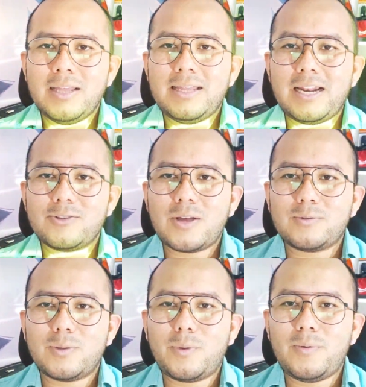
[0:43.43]
de los
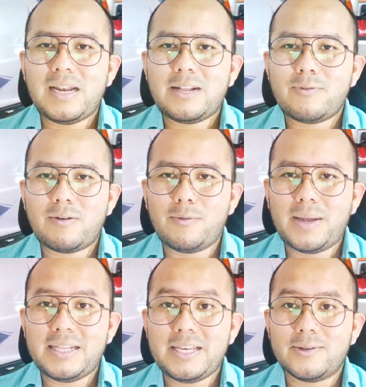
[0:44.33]
automóviles nuevos
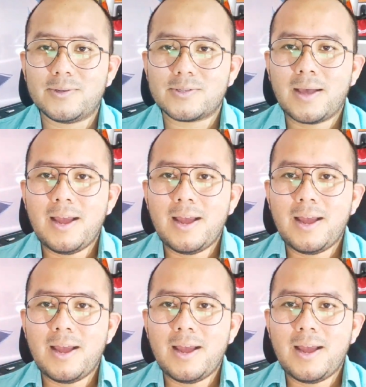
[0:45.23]
vendidos,